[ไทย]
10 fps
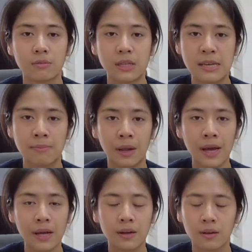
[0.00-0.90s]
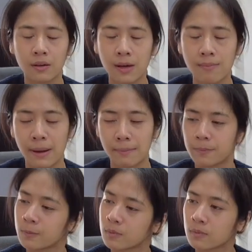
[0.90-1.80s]
อิ่มแล้วเริ่มแบบ
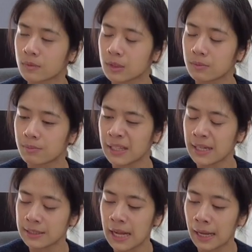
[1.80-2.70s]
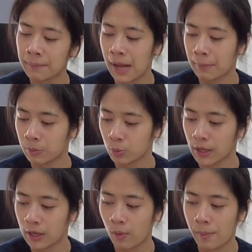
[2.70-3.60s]
มานั่งตั้งคำถามกับตัวเอ
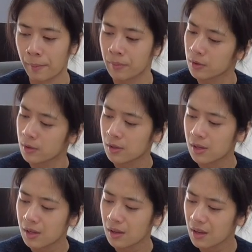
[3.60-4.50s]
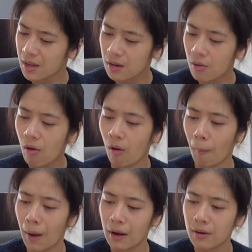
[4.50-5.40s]
งแล้วว่าแบบเอ๊ะแล้วออก
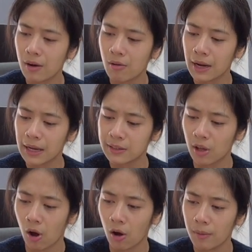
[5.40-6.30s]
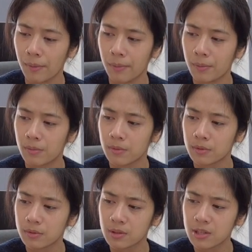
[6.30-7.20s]
มาแล้วเอาไงต่อแบบ
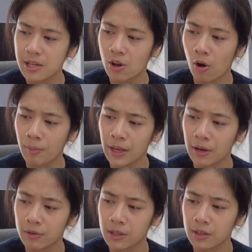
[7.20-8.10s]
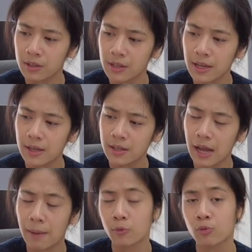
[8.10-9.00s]
ก็ได้ร้องเพลงแล้วนี่ได้
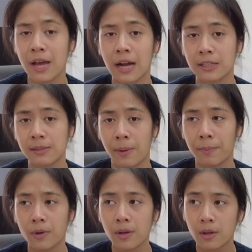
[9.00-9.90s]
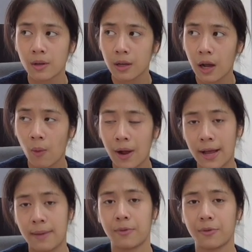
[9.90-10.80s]
ทำทุกอย่างที่แบบเขา
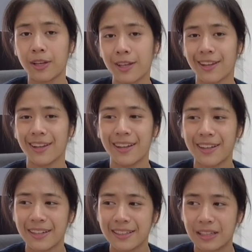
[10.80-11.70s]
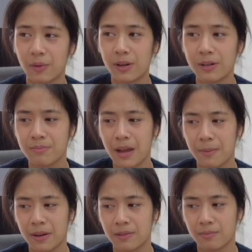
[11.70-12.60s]
ห้ามแล้วนี่แต่ว่าทำไม
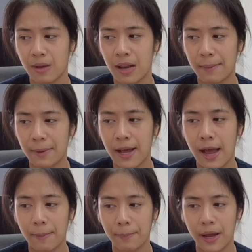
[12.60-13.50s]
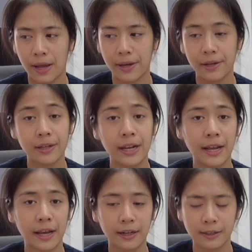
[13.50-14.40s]
มันอะไรมันหายไปอะอะไรอ
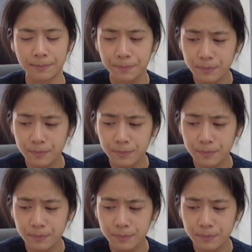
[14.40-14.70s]
ย่างเงี้ยนะครับ